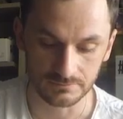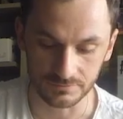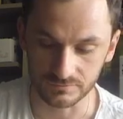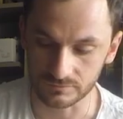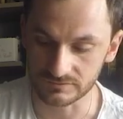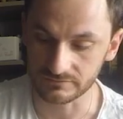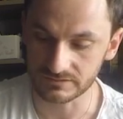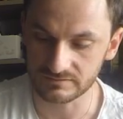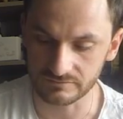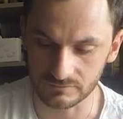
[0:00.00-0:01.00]
Parce que c'est
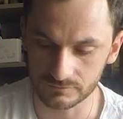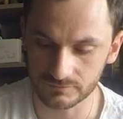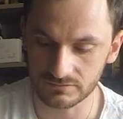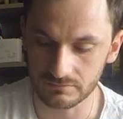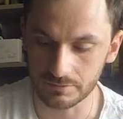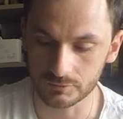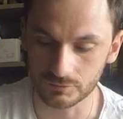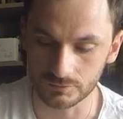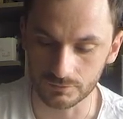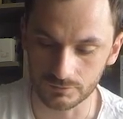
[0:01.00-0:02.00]
vrai que ça faisait longtemps qu'il n'y avait pas eu
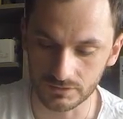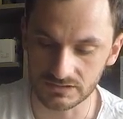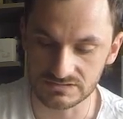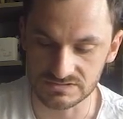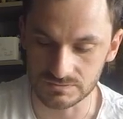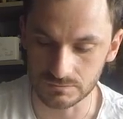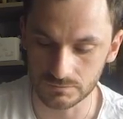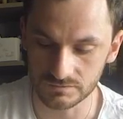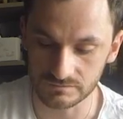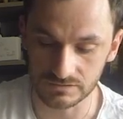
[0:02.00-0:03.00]
de,
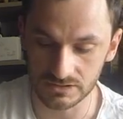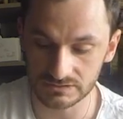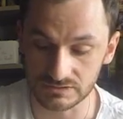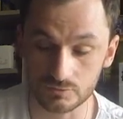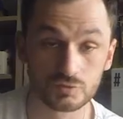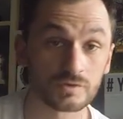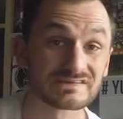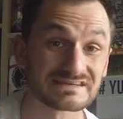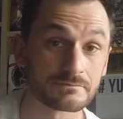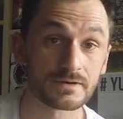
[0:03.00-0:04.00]
réédition. Et c'est une carte qui est toujours
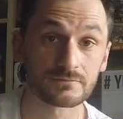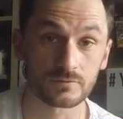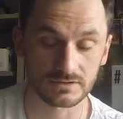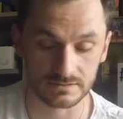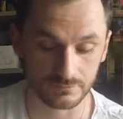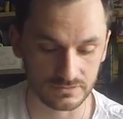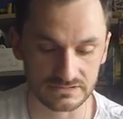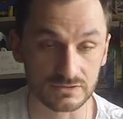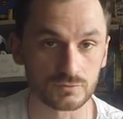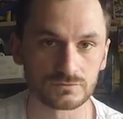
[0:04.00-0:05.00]
sympa pour, les
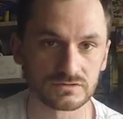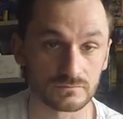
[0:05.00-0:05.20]
decks Toon qui